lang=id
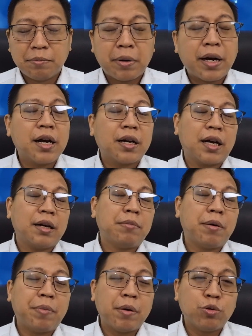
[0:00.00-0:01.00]
Pernahkah
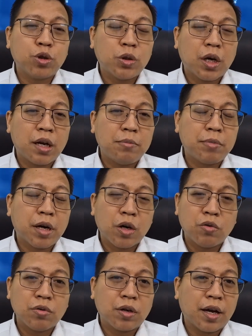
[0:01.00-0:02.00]
Bapak Ibu Saudara
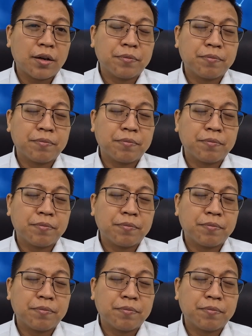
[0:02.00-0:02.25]
merenungkan?